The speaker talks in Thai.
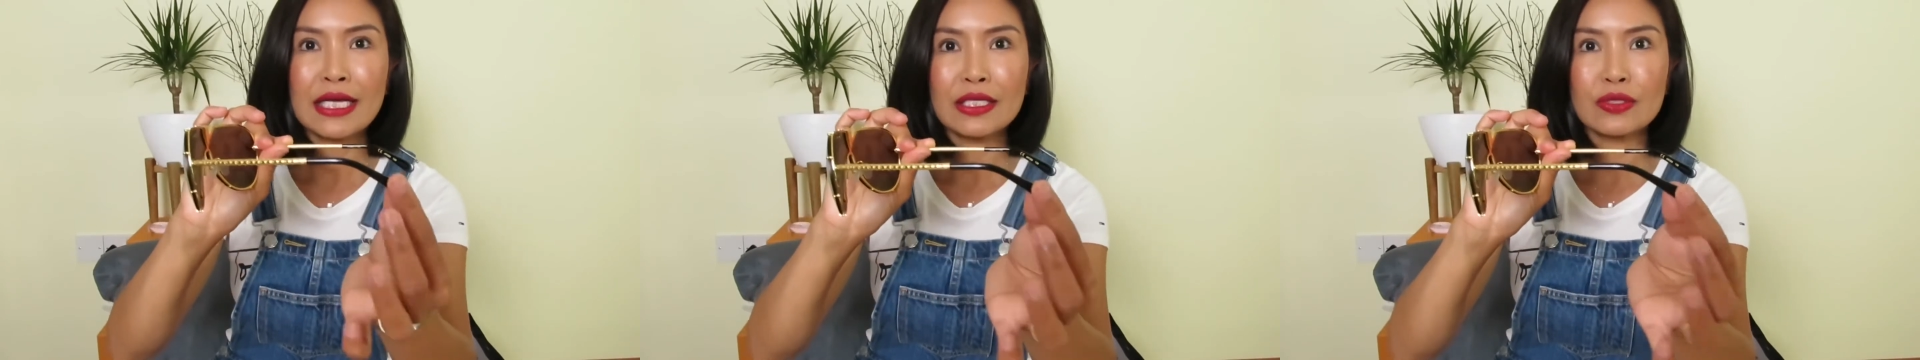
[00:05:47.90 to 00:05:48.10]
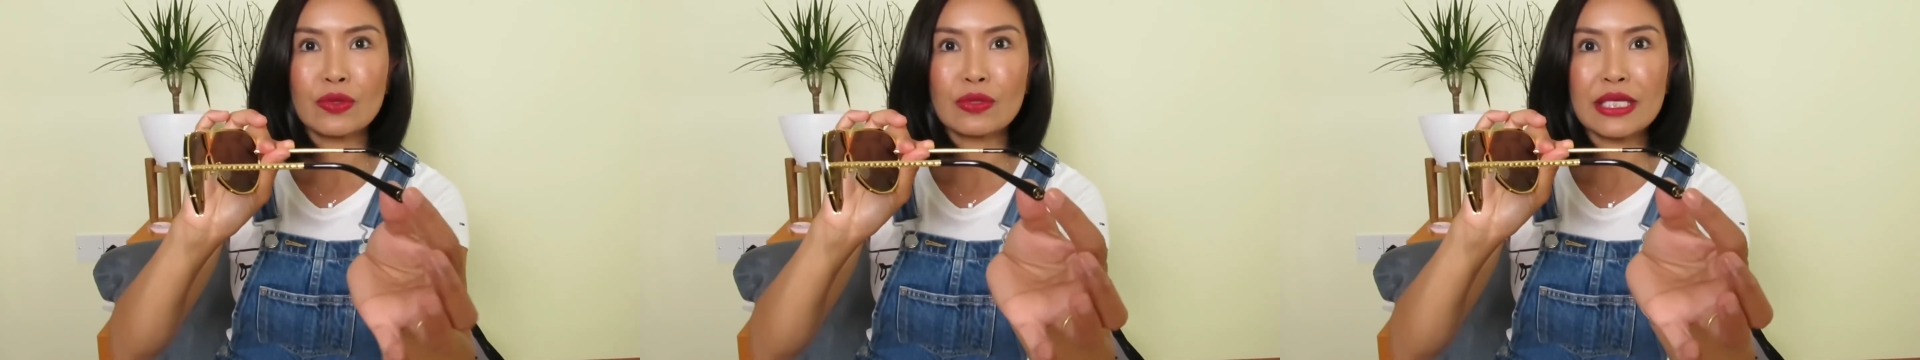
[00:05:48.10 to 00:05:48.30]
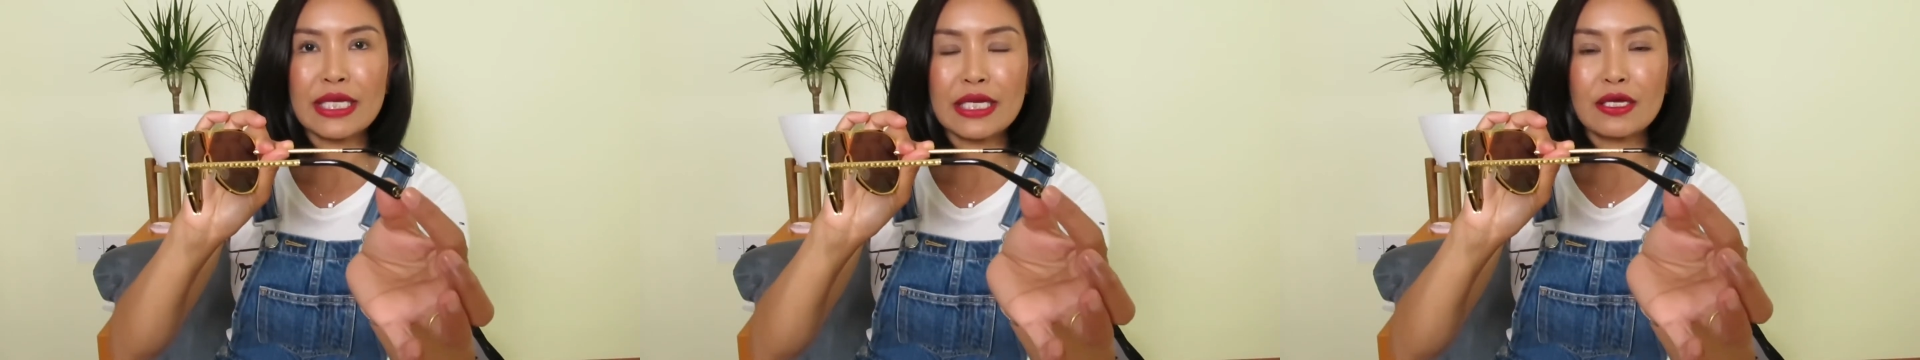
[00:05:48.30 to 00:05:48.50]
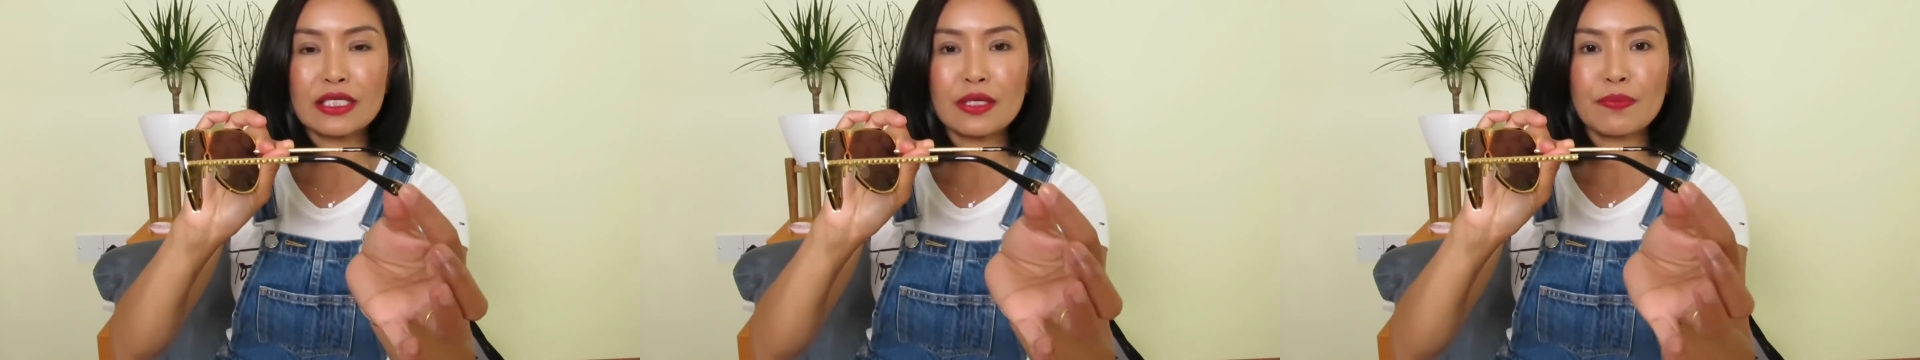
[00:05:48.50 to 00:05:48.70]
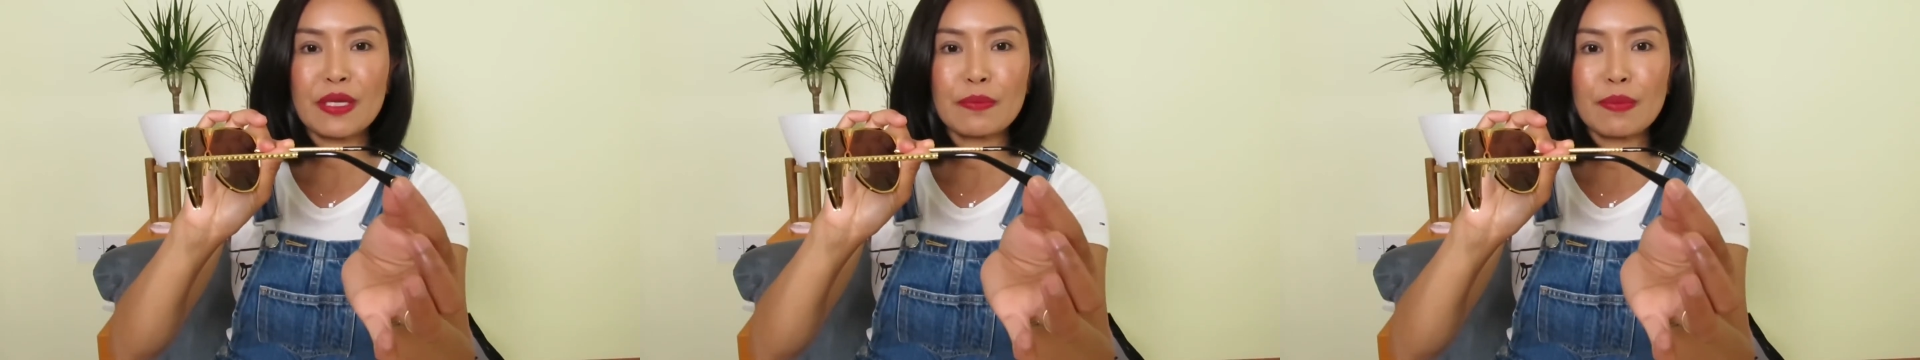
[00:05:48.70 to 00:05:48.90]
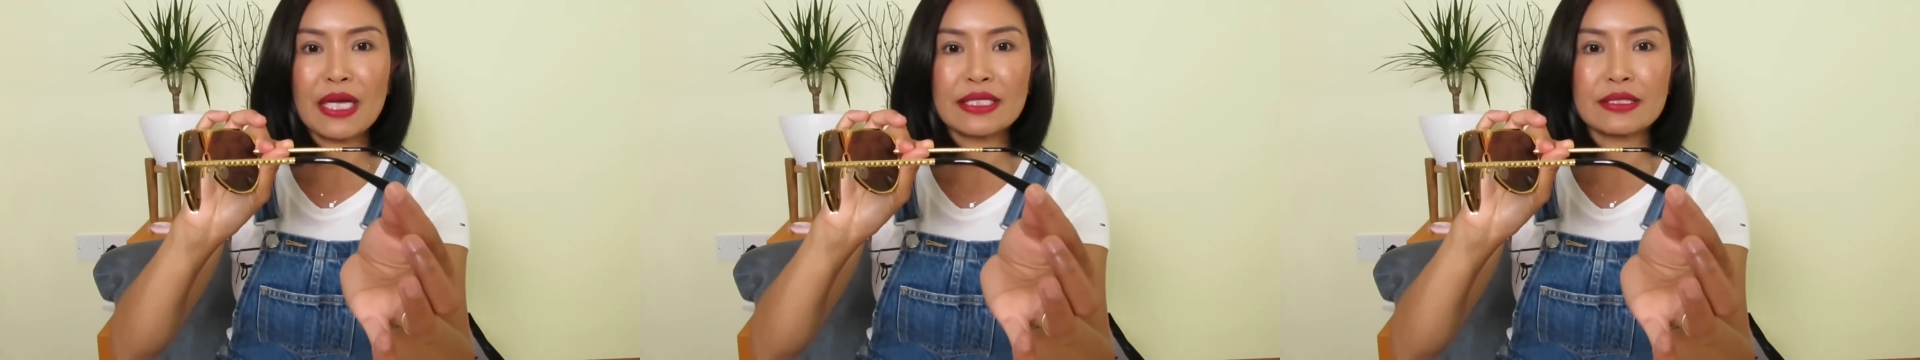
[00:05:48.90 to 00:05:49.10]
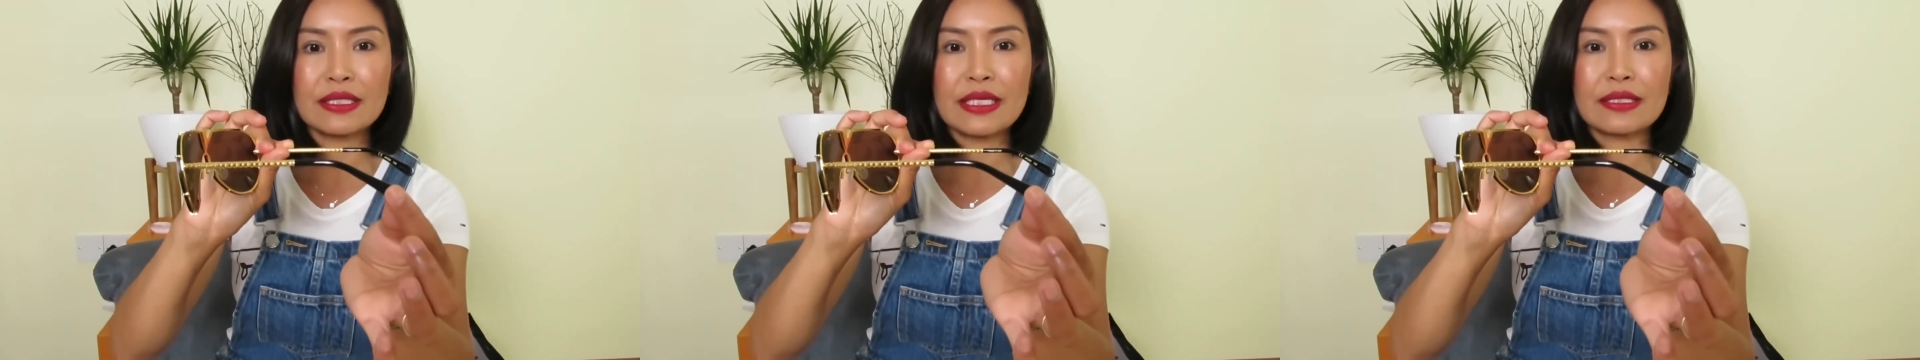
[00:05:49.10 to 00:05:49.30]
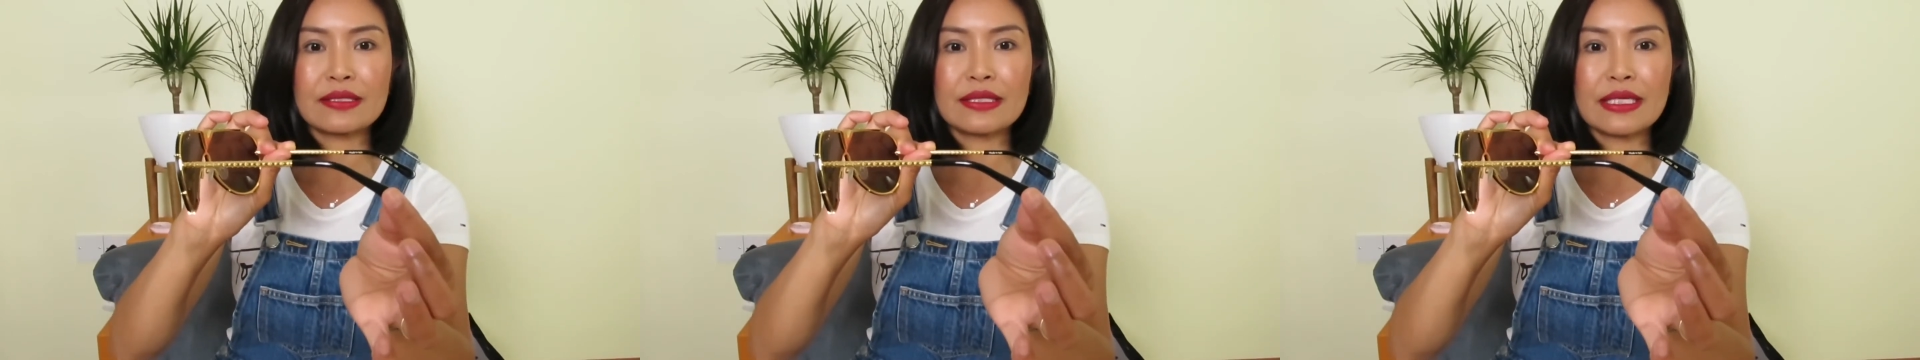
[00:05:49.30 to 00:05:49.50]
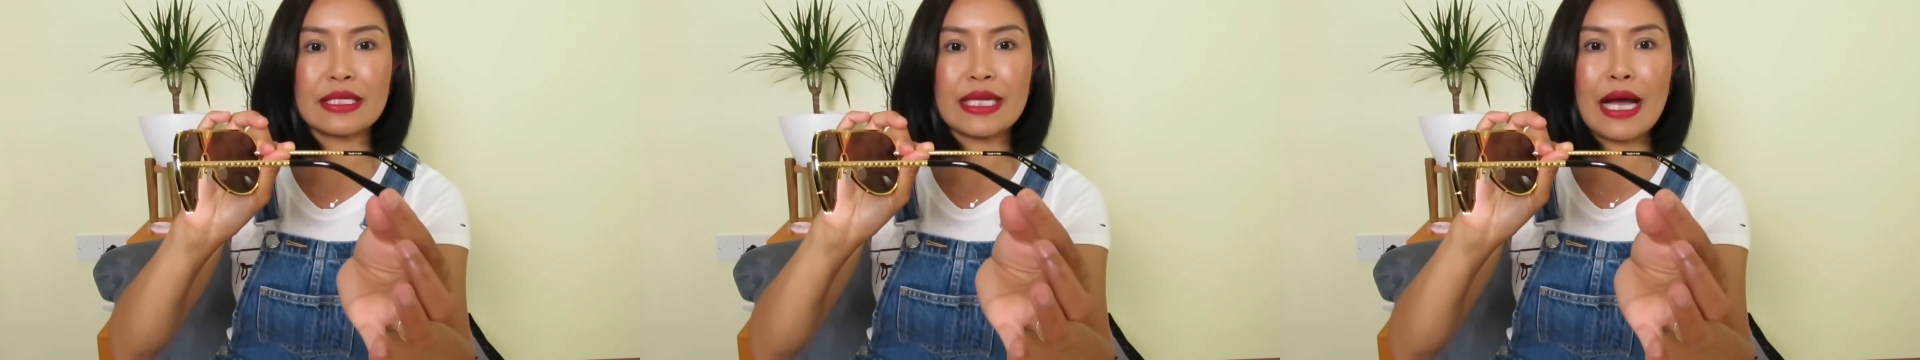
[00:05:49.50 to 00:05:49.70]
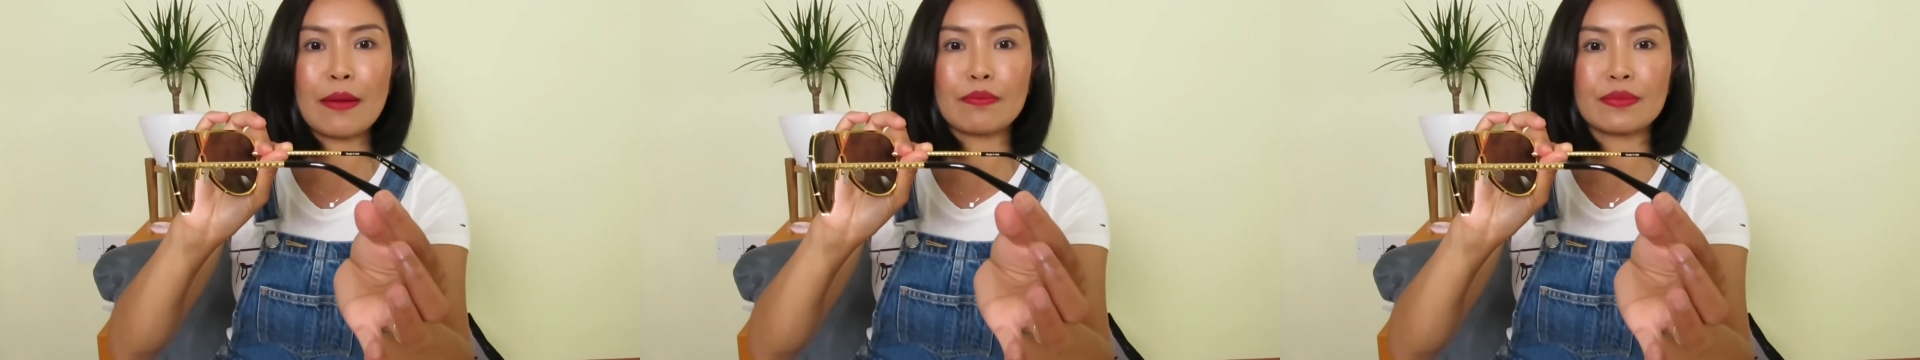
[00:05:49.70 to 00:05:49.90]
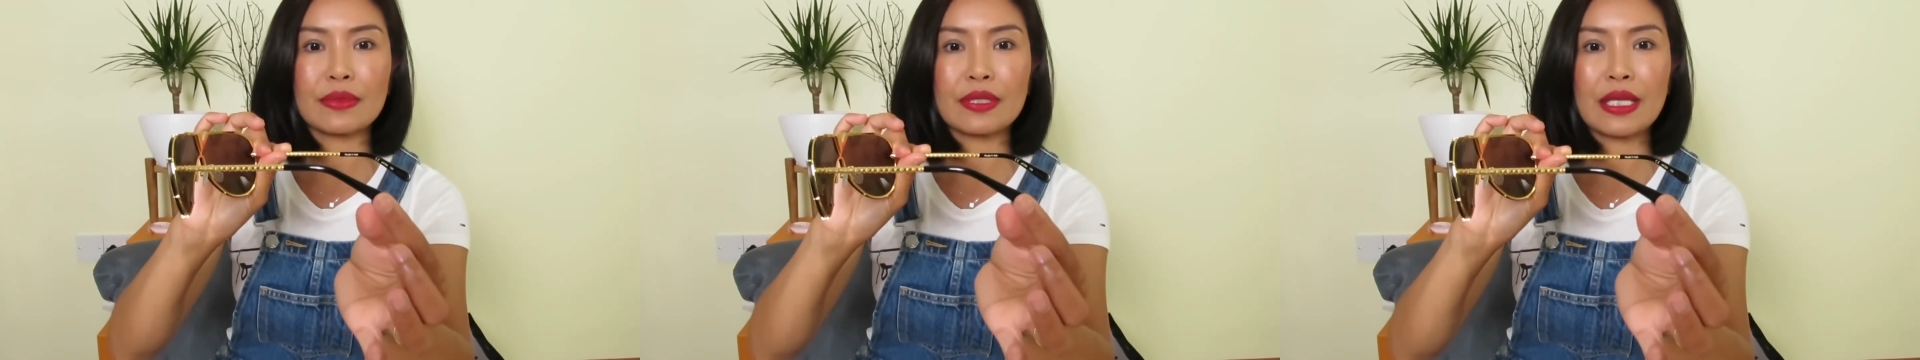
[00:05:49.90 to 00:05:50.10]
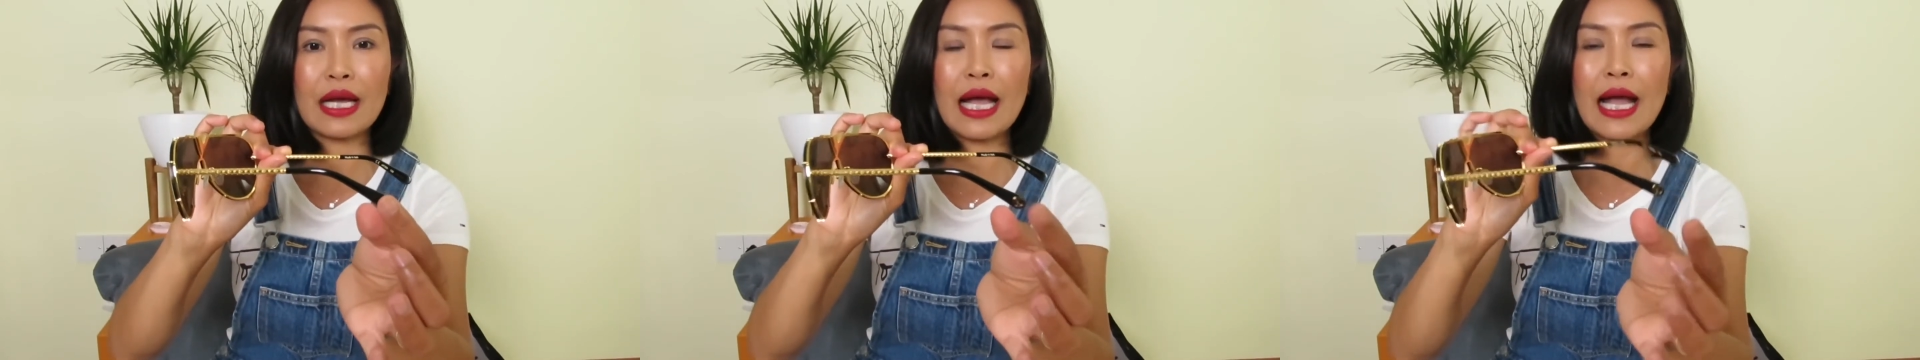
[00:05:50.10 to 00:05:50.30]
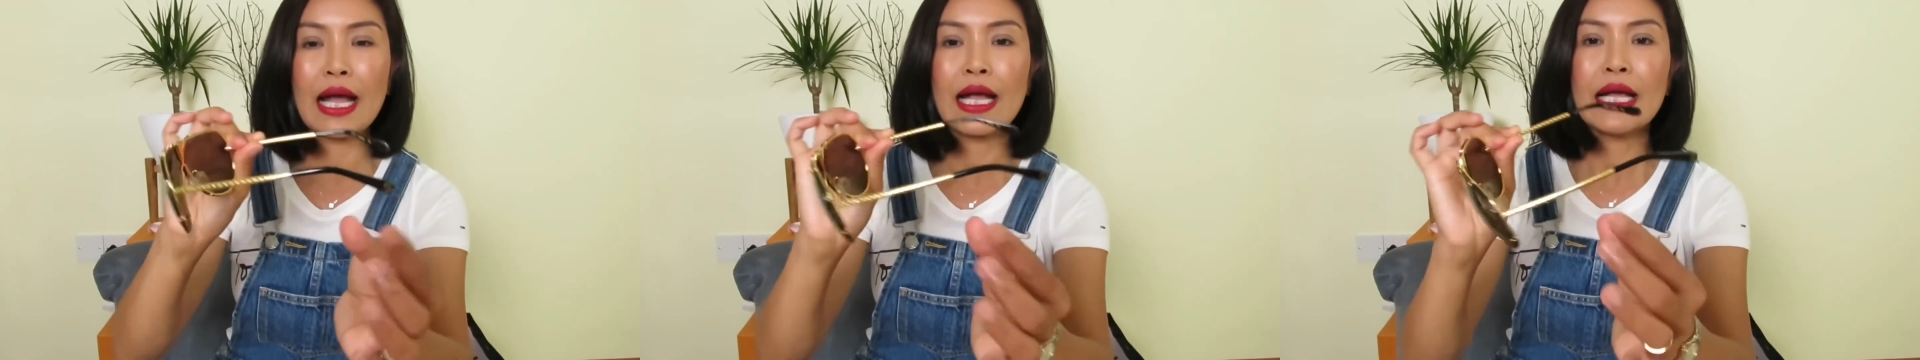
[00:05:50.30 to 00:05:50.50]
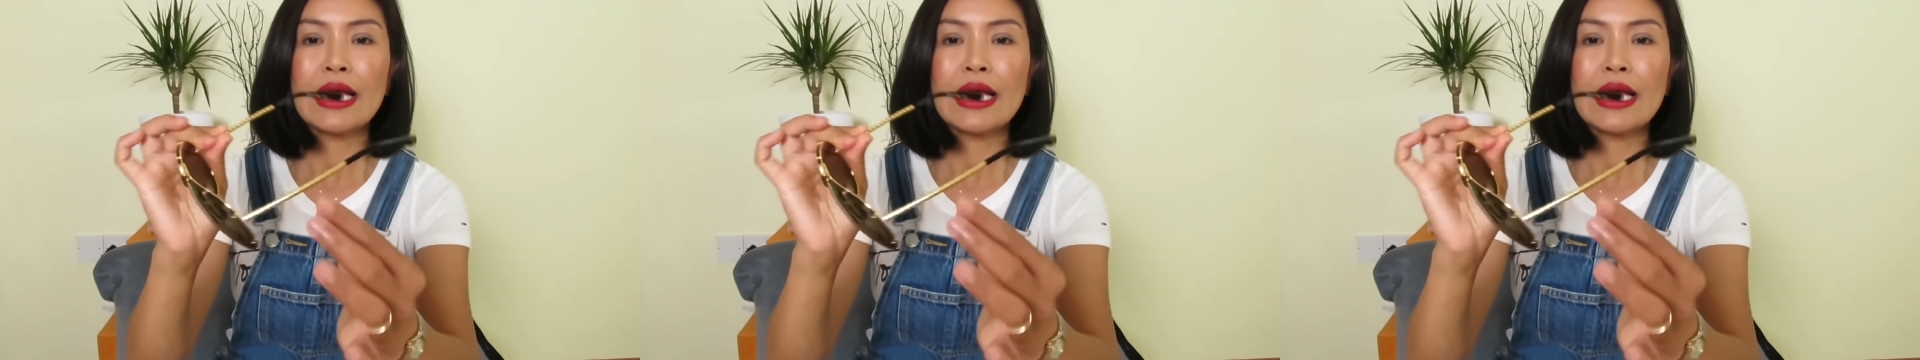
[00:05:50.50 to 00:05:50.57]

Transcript: ตรงนี้ก็จะเป็นพลาสติกสีดำนะคะ